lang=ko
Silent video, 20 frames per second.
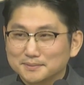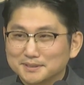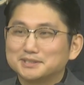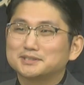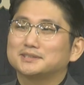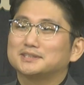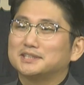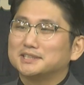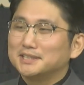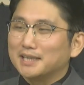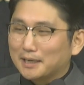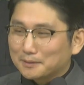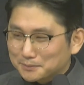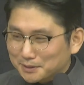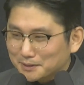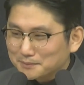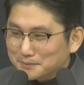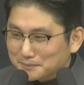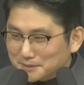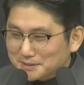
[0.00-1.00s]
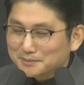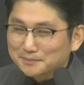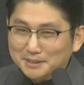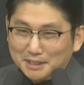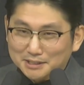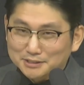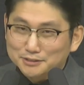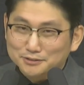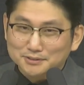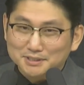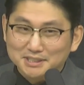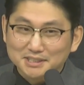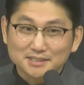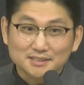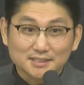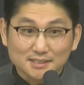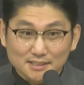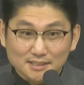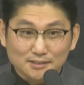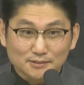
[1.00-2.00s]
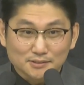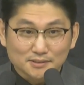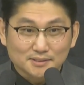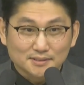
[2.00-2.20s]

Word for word: 그 아브라함의 믿음을 가질 수 있겠느냐고요.